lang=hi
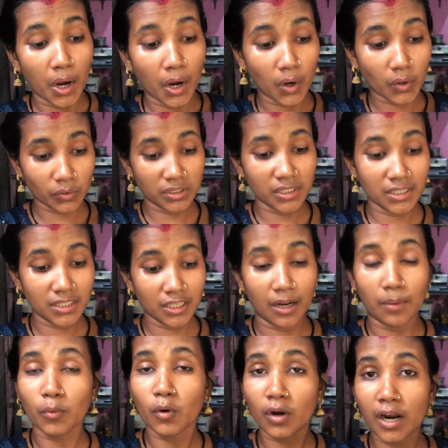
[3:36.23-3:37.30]
और जिस दिन
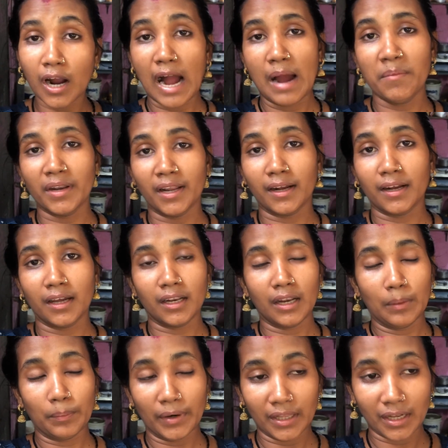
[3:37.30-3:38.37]
हमको काम ना करना
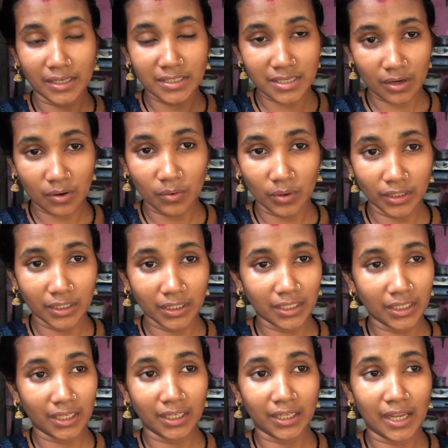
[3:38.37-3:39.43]
पड़े ऐसा कोई दिन
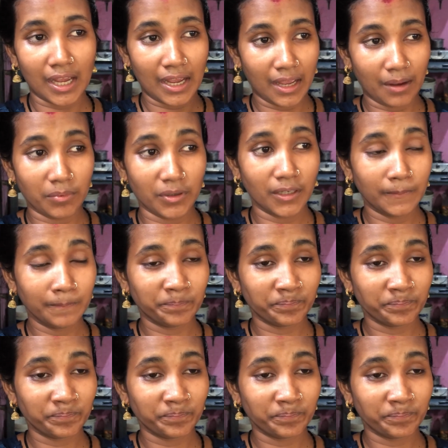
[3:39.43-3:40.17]
नहीं गया है अभी